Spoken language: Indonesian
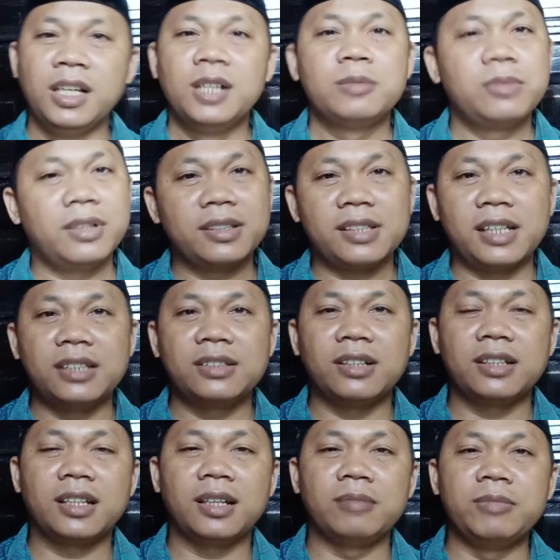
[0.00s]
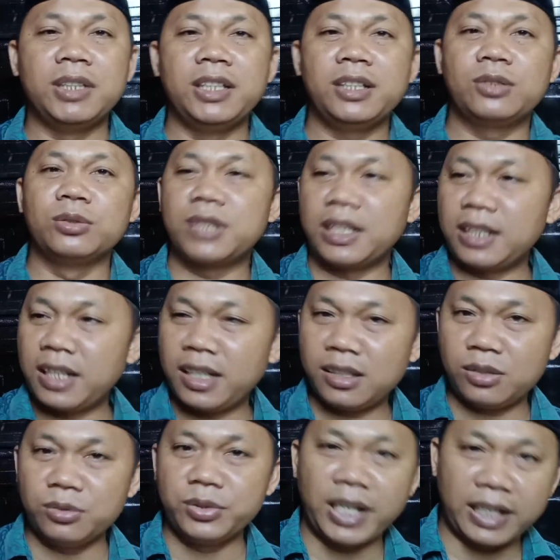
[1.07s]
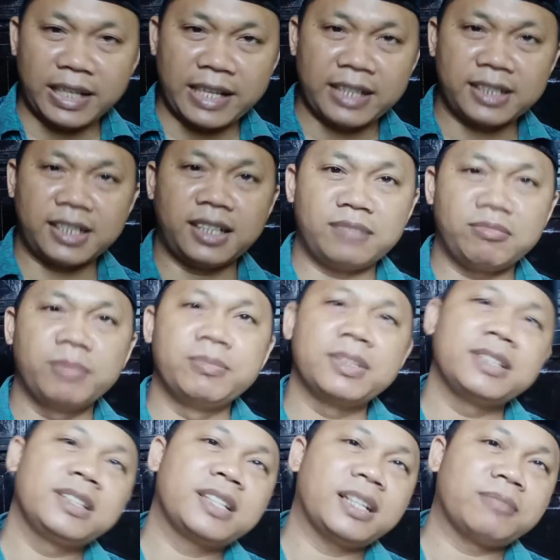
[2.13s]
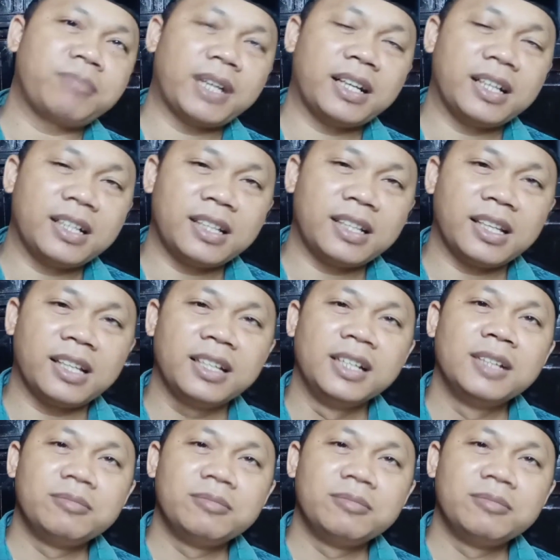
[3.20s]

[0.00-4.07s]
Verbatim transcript: Puasa itu adalah milikku dan aku yang akan memberikan pahala